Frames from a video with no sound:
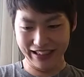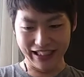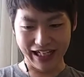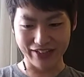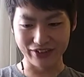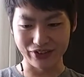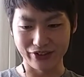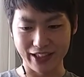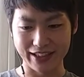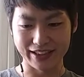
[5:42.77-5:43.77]
いやーちょっと
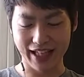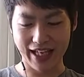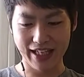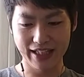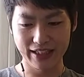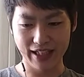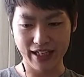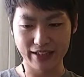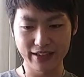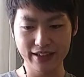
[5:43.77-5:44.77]
怖いっすね、は
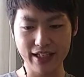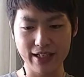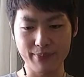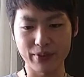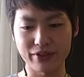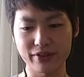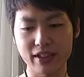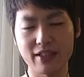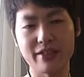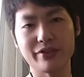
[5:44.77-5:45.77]
い、にせんじゅう
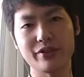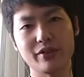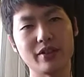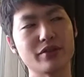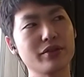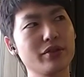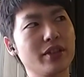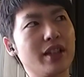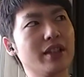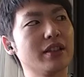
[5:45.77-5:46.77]
さんねんじゅうよねんじゅうご
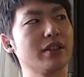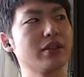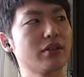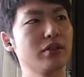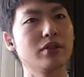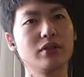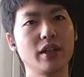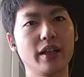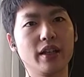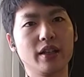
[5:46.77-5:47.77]
ねんの、
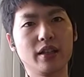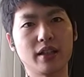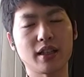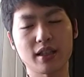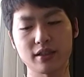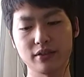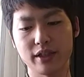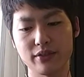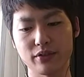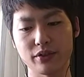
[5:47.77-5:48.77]
えー、価格の
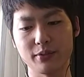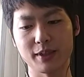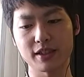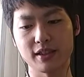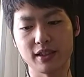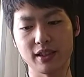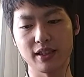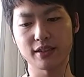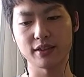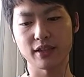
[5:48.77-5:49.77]
値動きをまあすでに
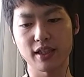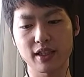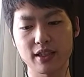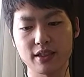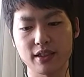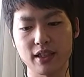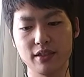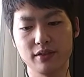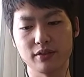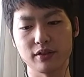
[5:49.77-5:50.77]
ある程度経験して
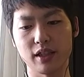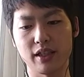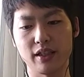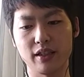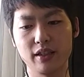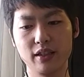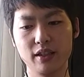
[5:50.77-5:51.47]
いるので、